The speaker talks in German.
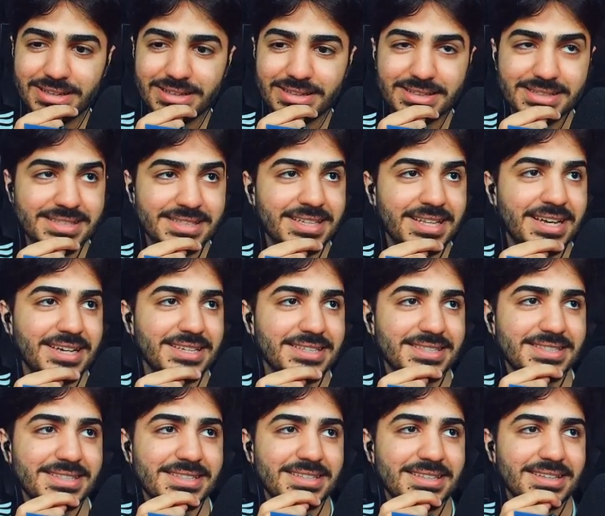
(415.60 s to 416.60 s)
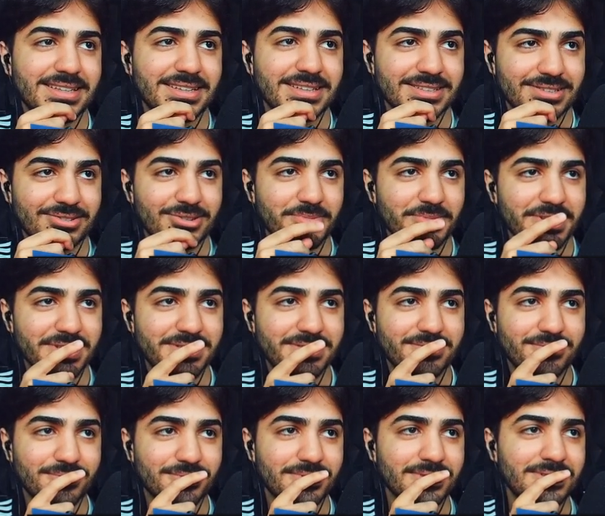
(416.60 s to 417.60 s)
Ist nice. Es kommt echt
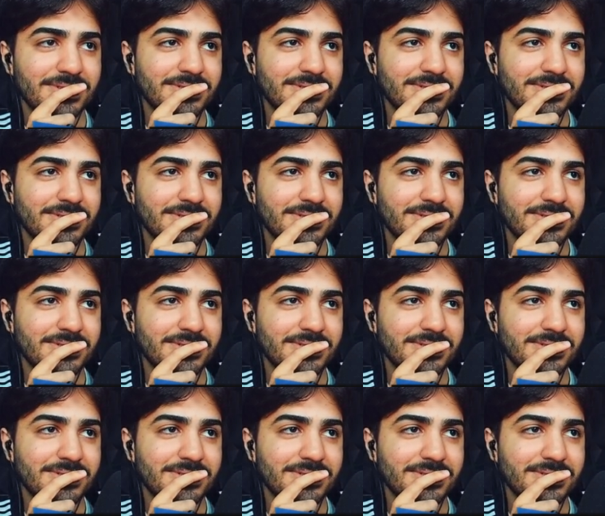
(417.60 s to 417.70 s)
gut.